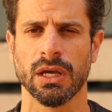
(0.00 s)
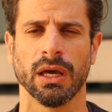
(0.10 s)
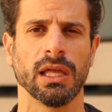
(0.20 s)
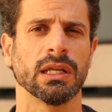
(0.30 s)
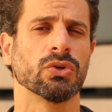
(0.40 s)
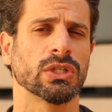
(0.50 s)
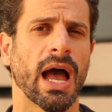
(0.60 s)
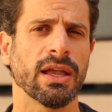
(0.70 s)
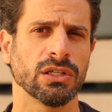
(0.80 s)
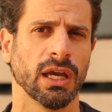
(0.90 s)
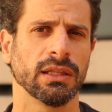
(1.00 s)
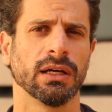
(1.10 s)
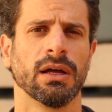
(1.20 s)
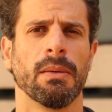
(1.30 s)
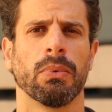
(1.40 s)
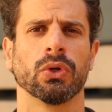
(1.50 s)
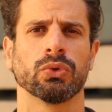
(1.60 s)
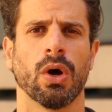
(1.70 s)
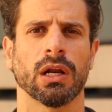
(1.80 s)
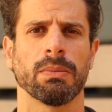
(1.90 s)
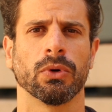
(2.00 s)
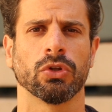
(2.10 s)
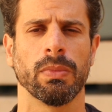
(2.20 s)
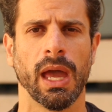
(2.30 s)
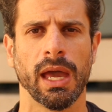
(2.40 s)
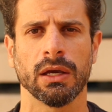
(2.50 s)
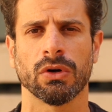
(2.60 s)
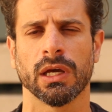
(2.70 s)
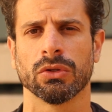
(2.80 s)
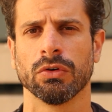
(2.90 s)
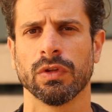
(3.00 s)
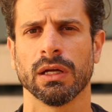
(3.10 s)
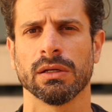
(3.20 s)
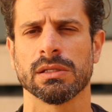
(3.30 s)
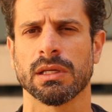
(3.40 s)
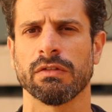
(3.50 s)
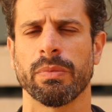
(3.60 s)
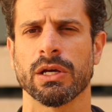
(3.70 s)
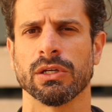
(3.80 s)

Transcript: Entre no site ainda, qualquer dúvida, escreva para a